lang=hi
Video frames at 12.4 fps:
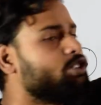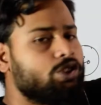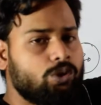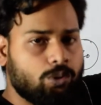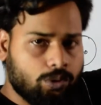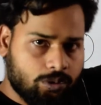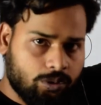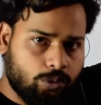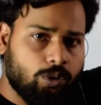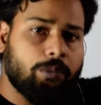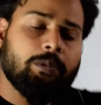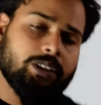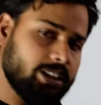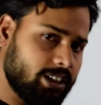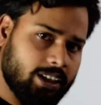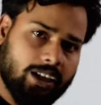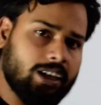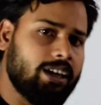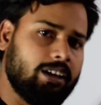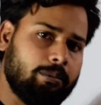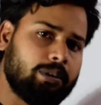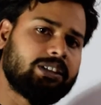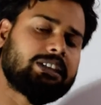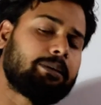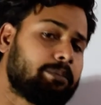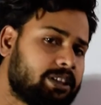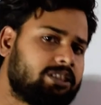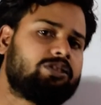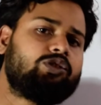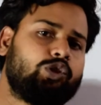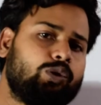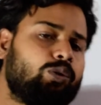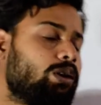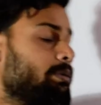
जीरो को रिप्रेजेंट करेगा यहाँ पर सपिक्स जीरो का